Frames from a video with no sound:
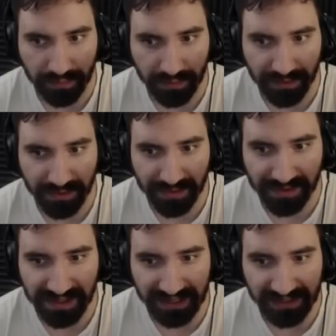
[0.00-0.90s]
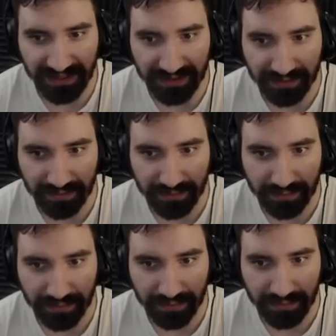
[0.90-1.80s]
Chodzi o ścieki?
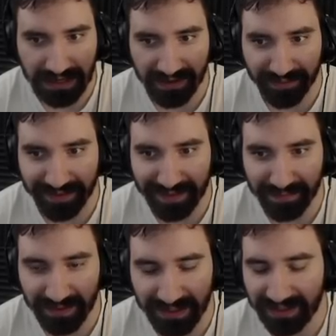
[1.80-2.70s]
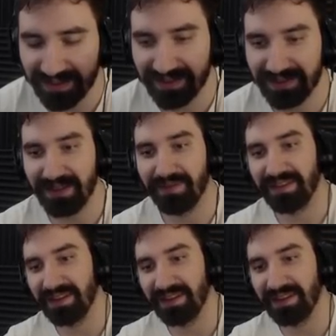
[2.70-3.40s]
A, wysyp... jest nawet